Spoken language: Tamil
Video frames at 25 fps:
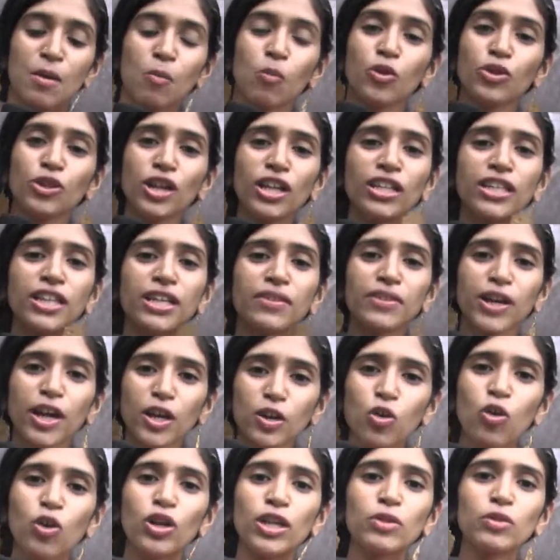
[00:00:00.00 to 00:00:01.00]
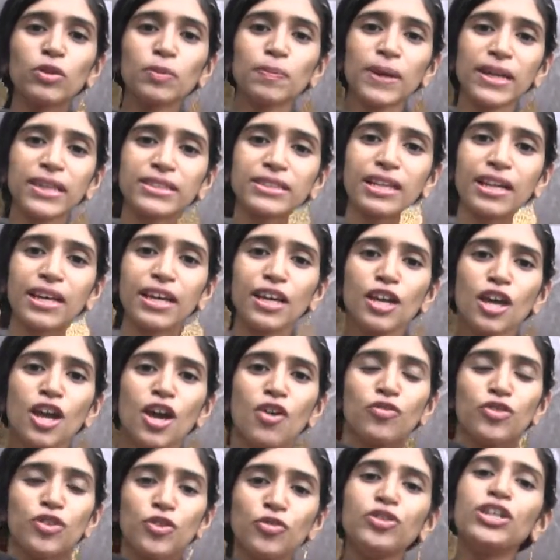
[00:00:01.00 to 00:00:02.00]
முதல் தடவையாக கோலிவுட் படத்தில்
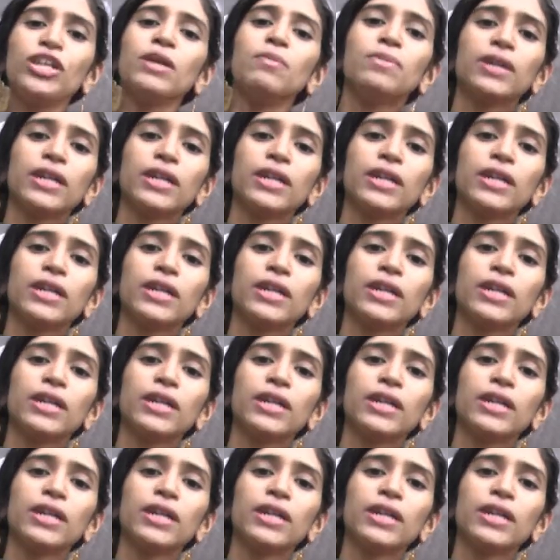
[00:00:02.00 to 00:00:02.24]
ஃபிஃப்டி